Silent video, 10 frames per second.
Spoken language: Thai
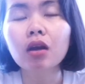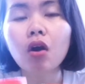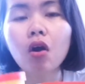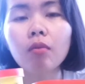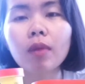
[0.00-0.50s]
ข
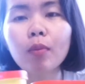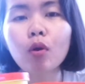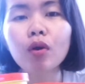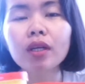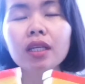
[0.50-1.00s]
องแบบ
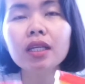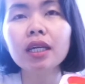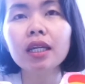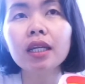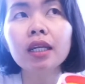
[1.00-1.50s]
คนที่
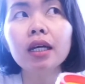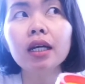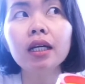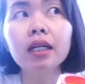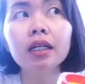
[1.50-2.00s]
กินเอ
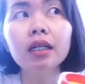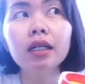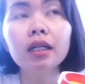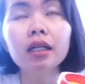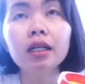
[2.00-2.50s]
อ
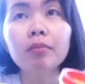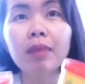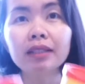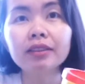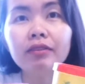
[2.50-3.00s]

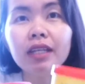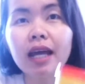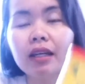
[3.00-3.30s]
มังสวิรัต